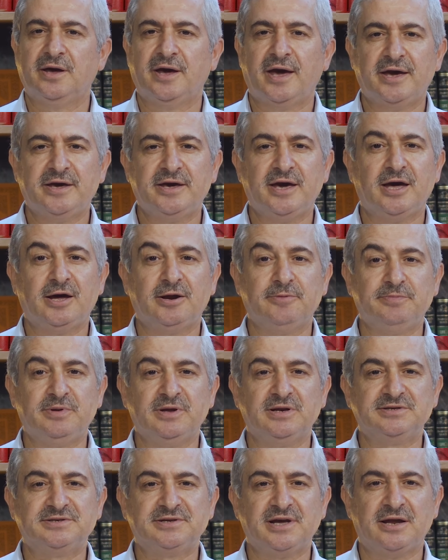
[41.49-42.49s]
Eğer
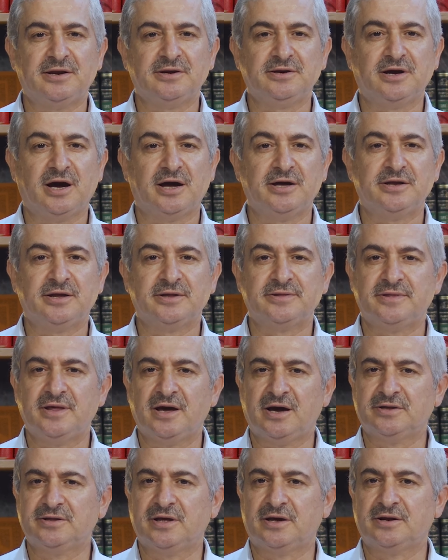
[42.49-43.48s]
bilsen gayret
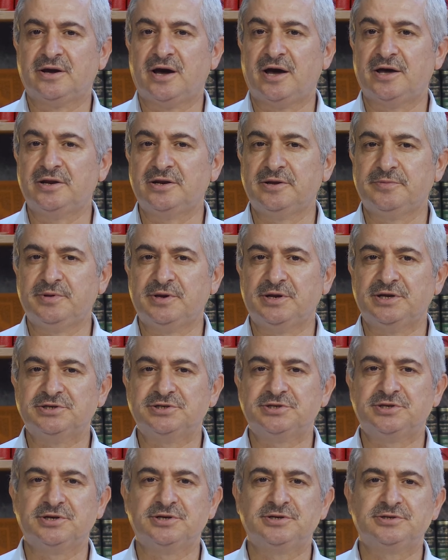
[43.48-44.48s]
ne kadar hayırlı bir
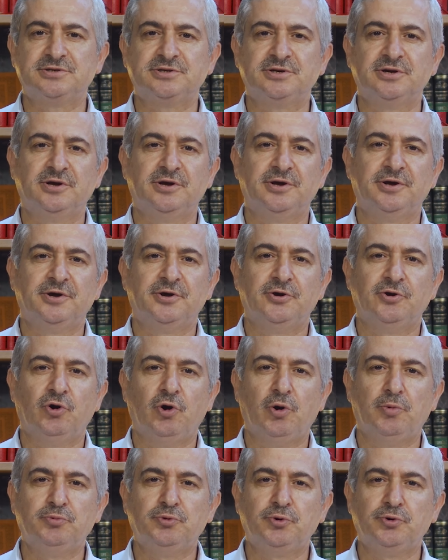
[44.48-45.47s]
iştir,
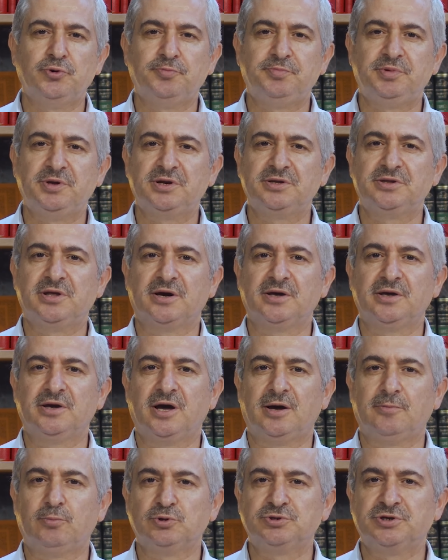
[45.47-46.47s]
ömrünü bir
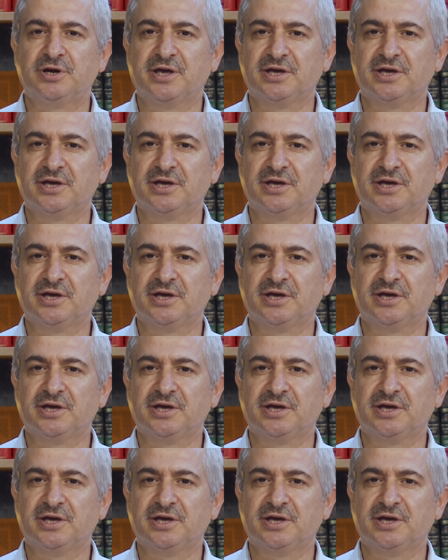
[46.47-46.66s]
dakika boşa